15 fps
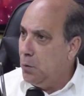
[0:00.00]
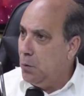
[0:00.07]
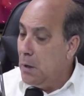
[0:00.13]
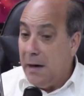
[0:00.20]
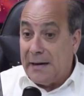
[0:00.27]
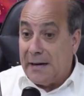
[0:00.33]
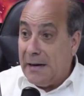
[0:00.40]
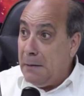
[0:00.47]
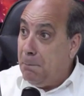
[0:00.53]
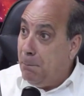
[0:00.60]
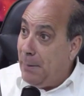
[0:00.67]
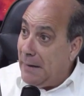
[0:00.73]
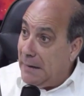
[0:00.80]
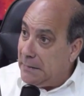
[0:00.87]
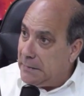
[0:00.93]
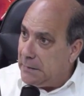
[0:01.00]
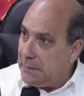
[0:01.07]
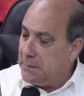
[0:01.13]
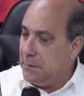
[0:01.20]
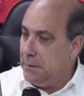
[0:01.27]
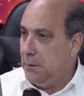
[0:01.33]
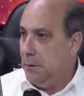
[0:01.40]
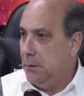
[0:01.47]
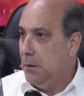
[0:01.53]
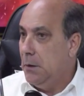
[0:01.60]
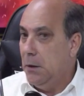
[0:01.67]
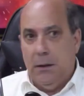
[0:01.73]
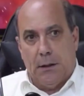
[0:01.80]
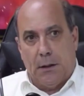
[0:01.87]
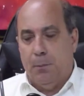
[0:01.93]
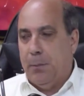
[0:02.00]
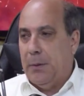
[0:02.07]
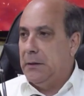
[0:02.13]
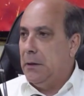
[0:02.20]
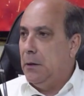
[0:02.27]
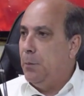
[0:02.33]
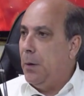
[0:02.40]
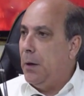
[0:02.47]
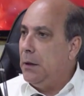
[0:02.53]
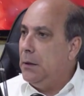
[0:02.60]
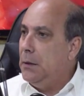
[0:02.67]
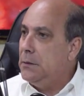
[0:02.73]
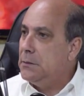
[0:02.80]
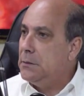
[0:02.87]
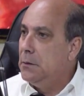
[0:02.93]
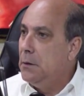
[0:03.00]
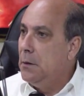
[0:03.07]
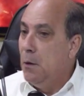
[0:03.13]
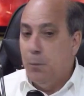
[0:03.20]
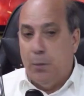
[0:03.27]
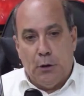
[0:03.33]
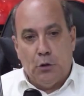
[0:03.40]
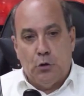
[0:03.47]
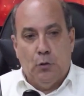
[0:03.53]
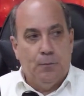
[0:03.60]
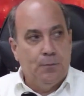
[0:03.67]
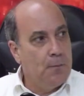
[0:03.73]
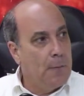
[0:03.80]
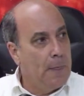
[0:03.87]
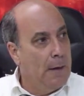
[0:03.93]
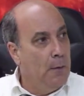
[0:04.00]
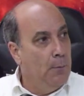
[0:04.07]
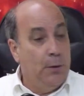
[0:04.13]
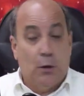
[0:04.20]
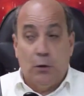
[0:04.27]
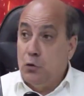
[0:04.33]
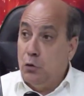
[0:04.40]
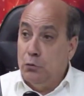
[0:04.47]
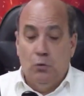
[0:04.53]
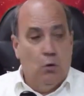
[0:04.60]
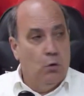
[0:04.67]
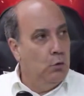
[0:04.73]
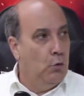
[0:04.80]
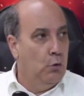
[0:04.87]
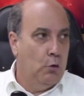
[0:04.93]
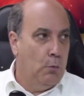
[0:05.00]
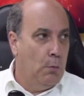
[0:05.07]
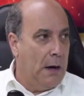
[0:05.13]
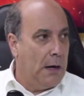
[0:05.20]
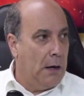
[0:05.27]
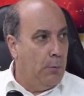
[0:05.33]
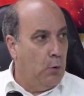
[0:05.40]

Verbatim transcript: Respétese y respete el país. Pero, entonces no, no, manga por